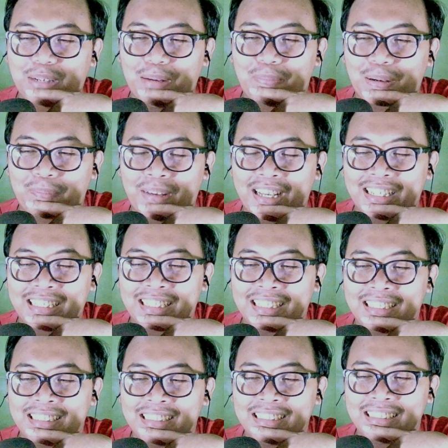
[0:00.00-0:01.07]
Bukan permen
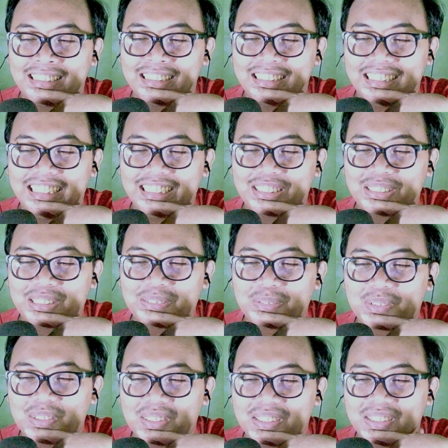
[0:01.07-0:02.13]
itu tuh
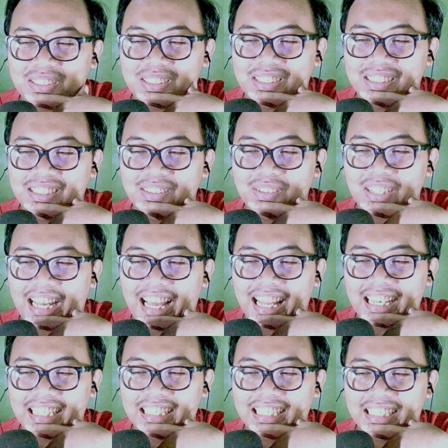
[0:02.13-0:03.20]

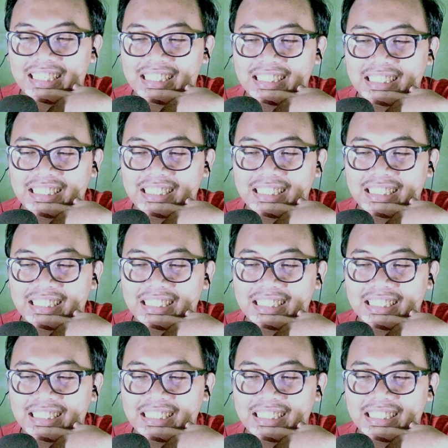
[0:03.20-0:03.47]
gulali ya.